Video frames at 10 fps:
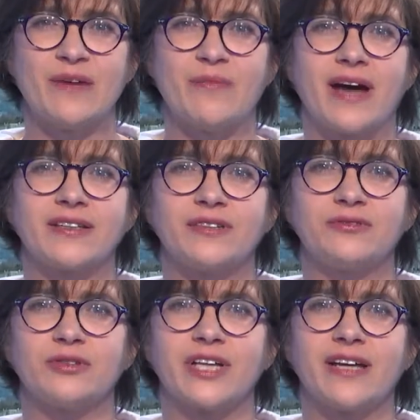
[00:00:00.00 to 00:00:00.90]
Martin
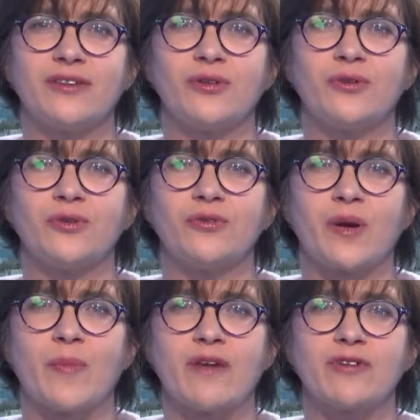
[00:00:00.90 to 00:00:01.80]
Fourcade ne
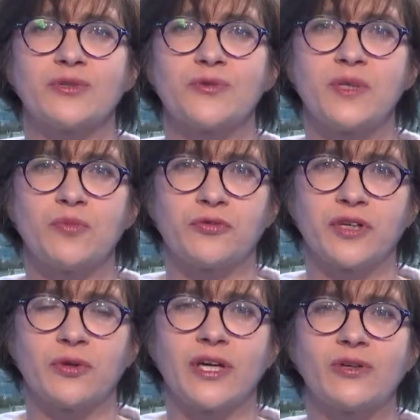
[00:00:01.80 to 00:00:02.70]
devrait pas avoir de soucis pour
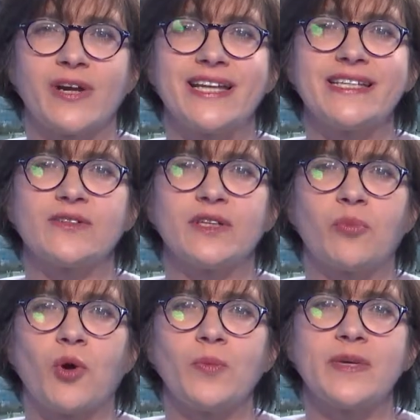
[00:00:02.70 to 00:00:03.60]
figurer dans la liste des
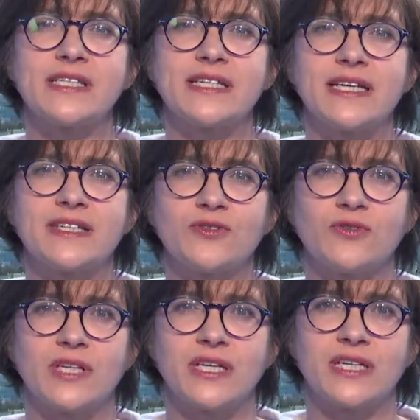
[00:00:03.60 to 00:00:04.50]
premiers
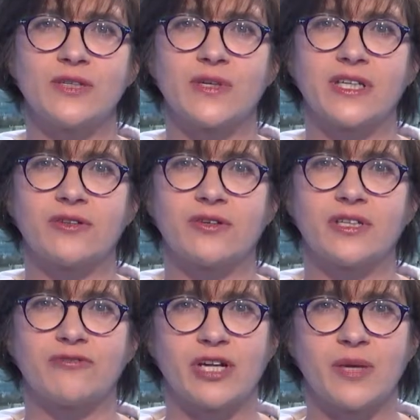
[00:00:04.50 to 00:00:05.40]
sélectionné qui doit être
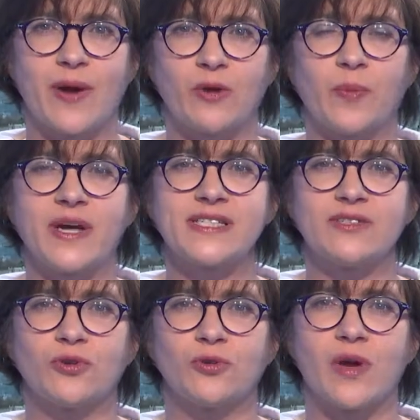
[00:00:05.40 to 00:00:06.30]
dévoilé par le
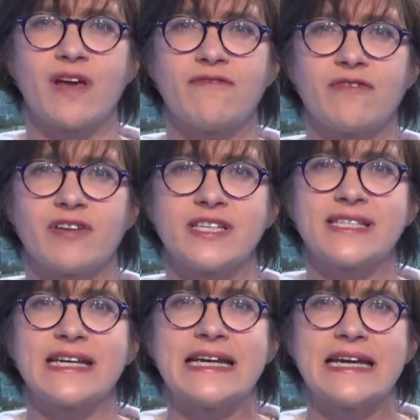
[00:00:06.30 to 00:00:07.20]
président de la
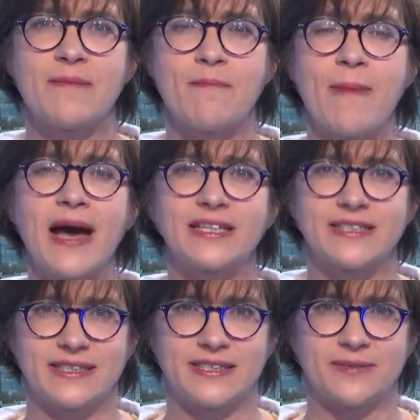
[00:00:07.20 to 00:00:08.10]
FFS
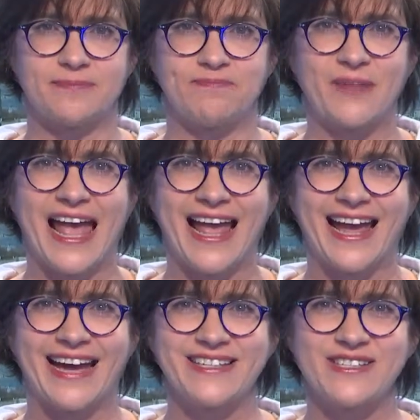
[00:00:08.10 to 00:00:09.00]
mardi.
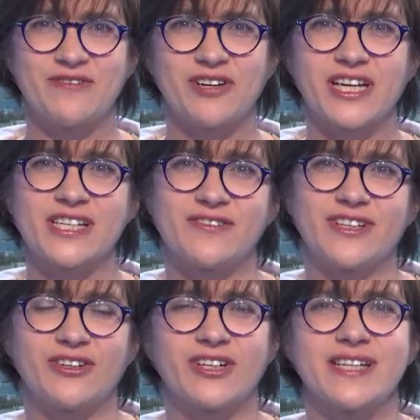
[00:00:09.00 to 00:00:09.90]
À 19h15,
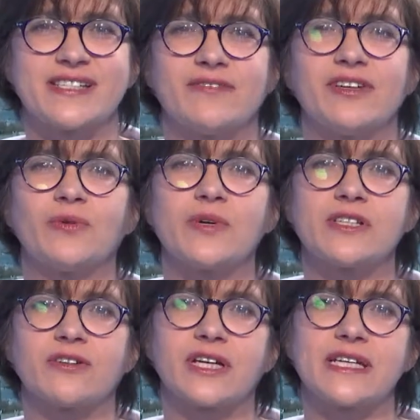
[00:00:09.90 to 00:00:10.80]
20h15 et
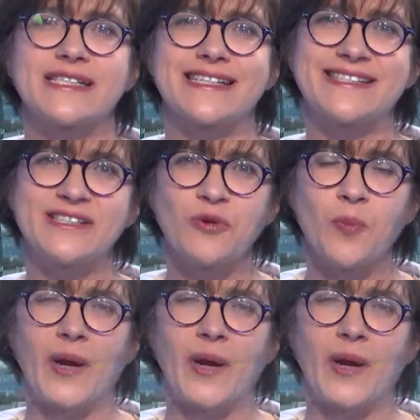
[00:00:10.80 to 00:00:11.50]
23h15, si on